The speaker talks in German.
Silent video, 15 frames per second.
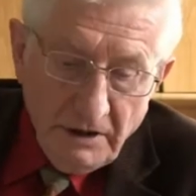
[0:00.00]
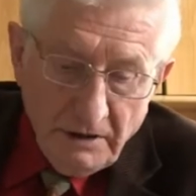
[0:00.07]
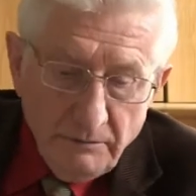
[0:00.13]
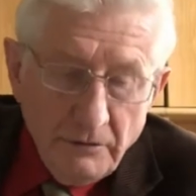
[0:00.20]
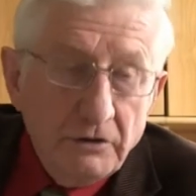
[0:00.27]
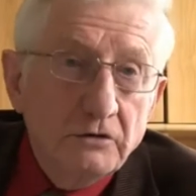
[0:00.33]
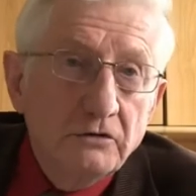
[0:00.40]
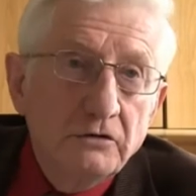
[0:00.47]

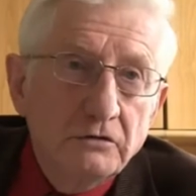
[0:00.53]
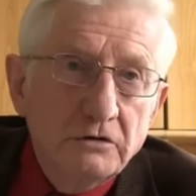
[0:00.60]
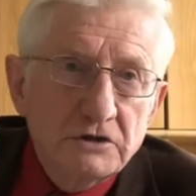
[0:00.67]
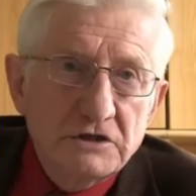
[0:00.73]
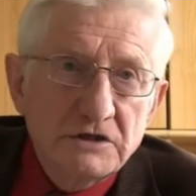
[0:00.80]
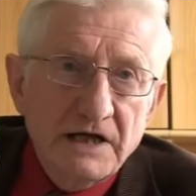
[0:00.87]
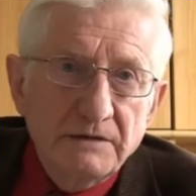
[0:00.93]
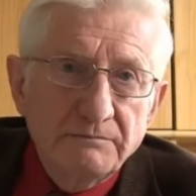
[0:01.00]
Im
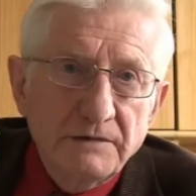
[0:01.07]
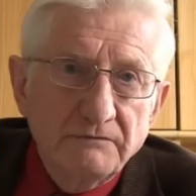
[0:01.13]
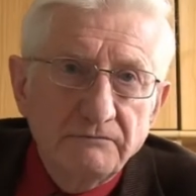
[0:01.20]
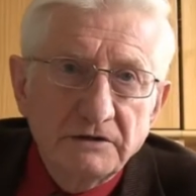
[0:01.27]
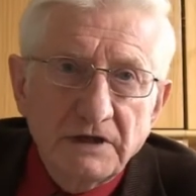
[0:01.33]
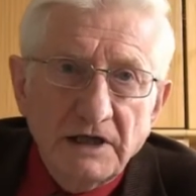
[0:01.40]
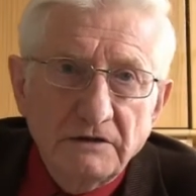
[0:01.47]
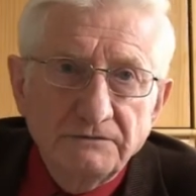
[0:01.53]
ökologischen Landbau
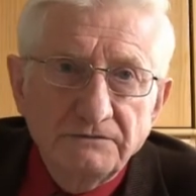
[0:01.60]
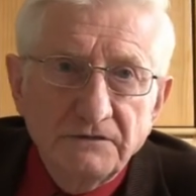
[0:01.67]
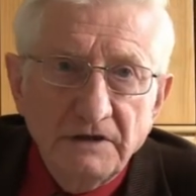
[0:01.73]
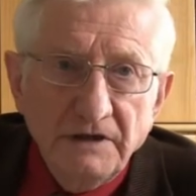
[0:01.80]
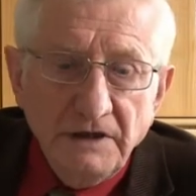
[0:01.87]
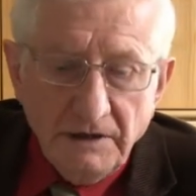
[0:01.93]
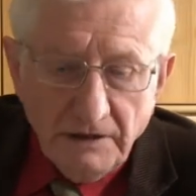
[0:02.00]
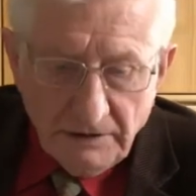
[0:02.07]
wird auf
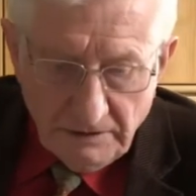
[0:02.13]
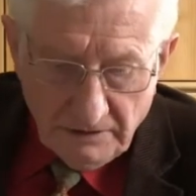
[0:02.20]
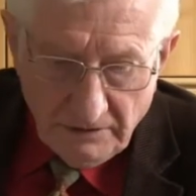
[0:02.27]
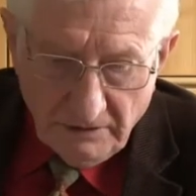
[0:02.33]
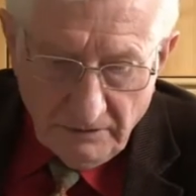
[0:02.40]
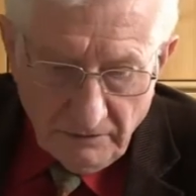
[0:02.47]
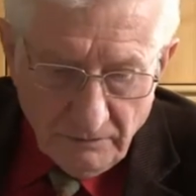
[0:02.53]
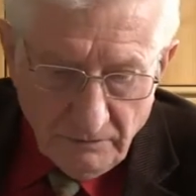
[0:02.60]
die äh,
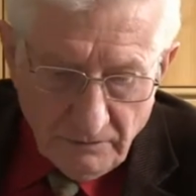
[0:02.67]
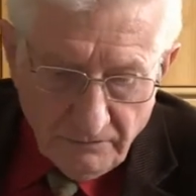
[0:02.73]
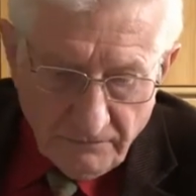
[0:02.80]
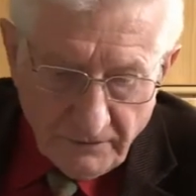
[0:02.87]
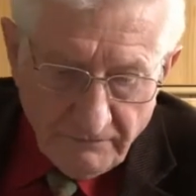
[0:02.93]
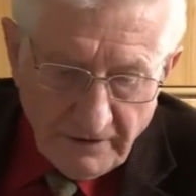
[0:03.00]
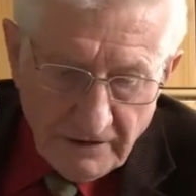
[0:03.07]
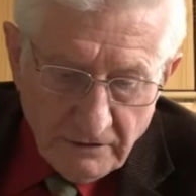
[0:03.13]

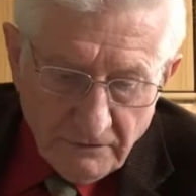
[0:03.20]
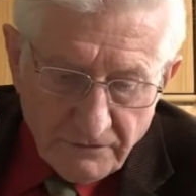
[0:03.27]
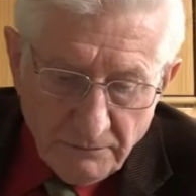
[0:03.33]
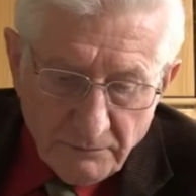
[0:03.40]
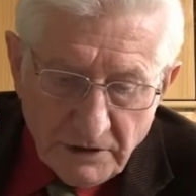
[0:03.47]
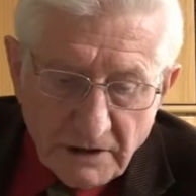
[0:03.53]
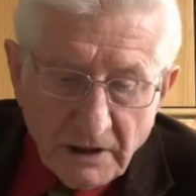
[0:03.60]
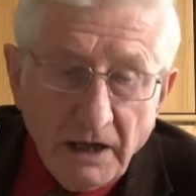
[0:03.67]
Verwendung
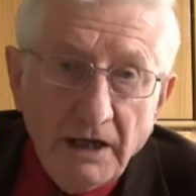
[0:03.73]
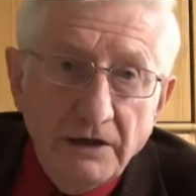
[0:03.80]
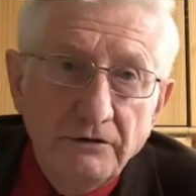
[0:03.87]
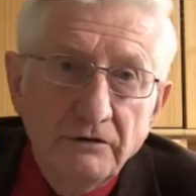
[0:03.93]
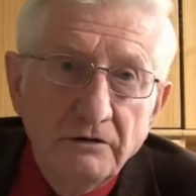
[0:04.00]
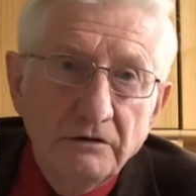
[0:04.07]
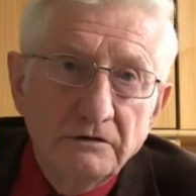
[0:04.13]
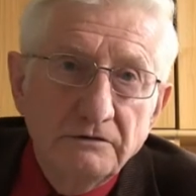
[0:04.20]
von
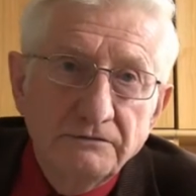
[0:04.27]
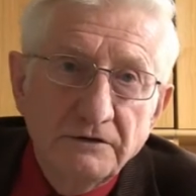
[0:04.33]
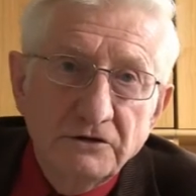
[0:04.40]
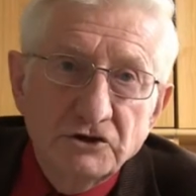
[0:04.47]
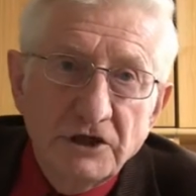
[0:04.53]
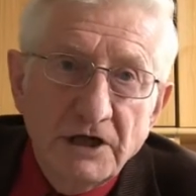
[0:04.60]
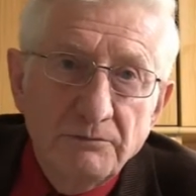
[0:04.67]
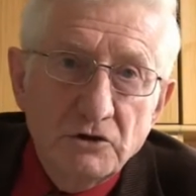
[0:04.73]
Mineraldünger und von
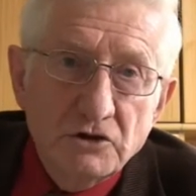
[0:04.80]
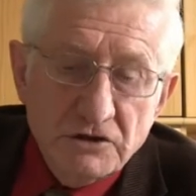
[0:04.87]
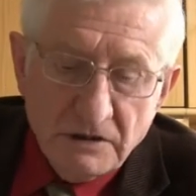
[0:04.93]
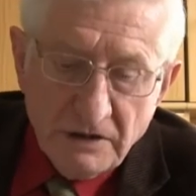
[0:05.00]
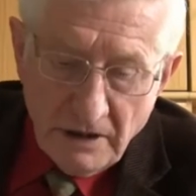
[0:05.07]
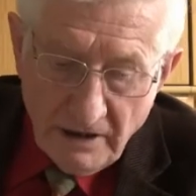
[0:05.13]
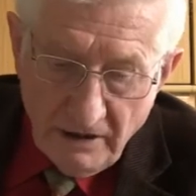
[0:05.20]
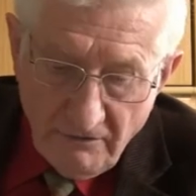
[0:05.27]

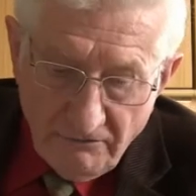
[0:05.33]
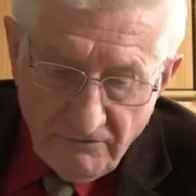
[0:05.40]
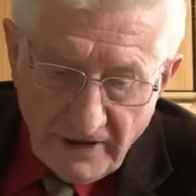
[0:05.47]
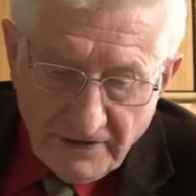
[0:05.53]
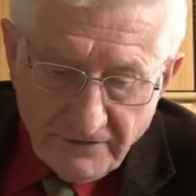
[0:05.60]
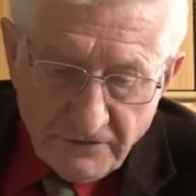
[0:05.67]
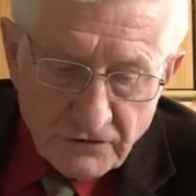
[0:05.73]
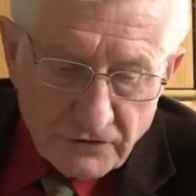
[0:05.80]
chemischen
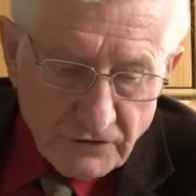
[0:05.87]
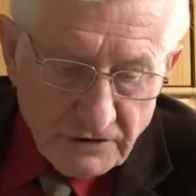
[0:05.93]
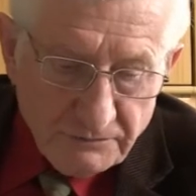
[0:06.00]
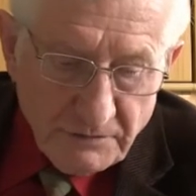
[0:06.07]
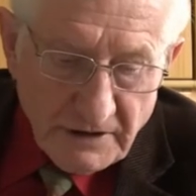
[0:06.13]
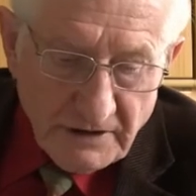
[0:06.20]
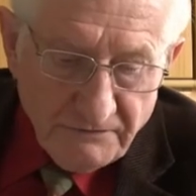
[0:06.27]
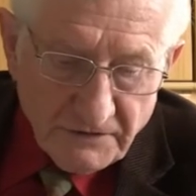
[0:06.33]

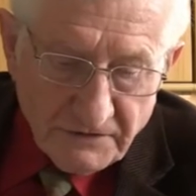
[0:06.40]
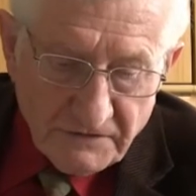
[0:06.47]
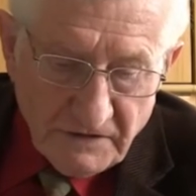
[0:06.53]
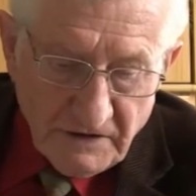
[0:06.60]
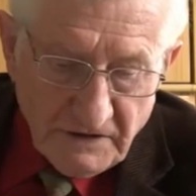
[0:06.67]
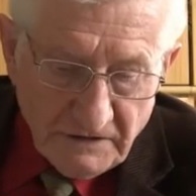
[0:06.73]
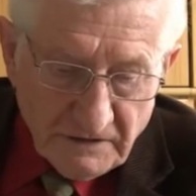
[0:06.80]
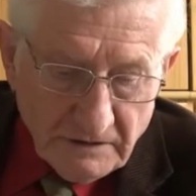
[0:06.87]
Pflanzenschutzmitteln
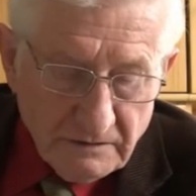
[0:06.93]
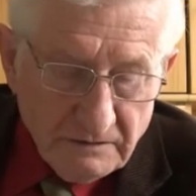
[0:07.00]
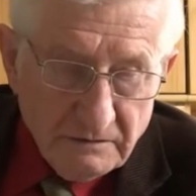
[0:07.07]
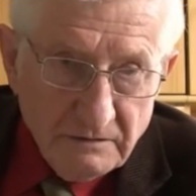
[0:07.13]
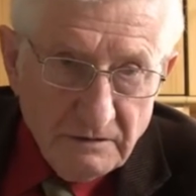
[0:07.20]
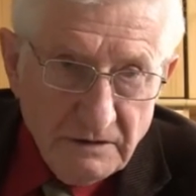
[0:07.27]
verzichtet.